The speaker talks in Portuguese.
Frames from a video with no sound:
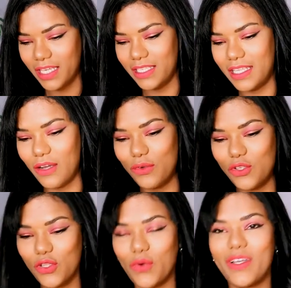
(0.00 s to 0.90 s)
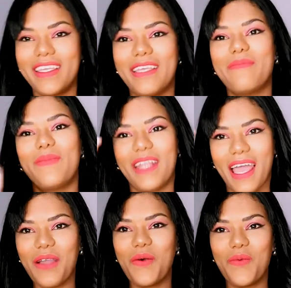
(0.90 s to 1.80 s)
Então estou aqui
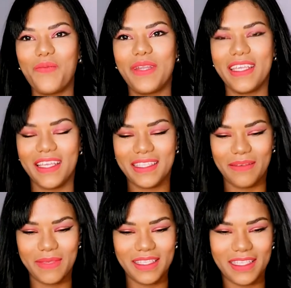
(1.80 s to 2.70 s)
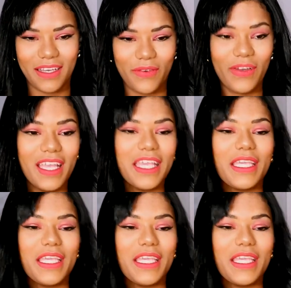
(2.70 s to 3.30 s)
para cumprir essa missão.